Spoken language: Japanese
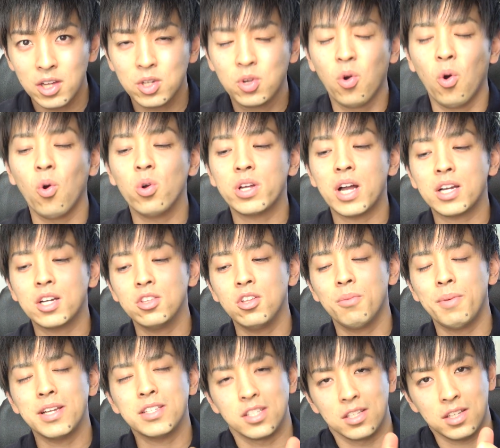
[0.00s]
合格
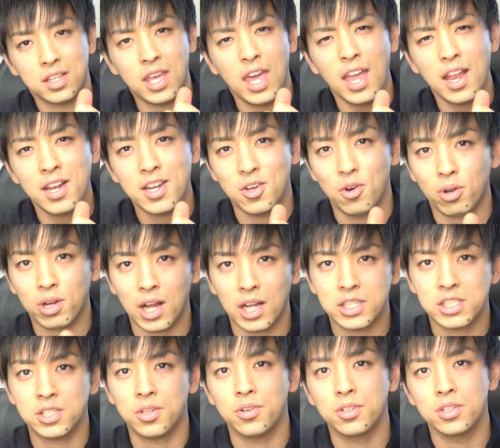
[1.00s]
のまず権利を
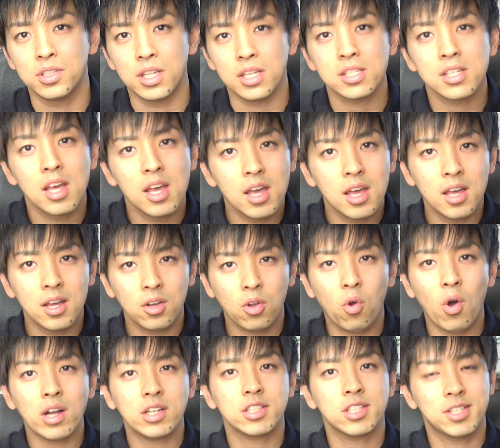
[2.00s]
勝ち取るんです。
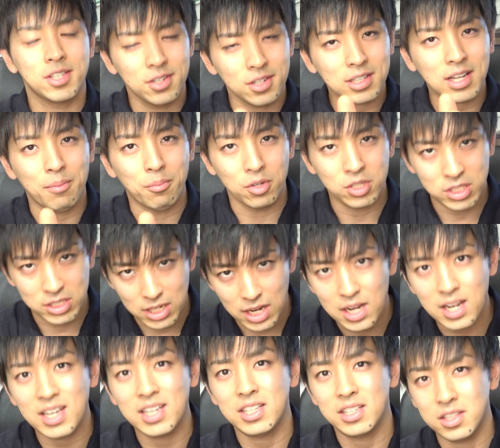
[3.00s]
合格するかもし
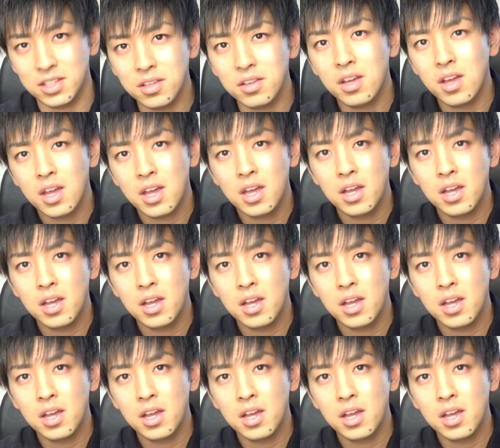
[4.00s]
れないっていう。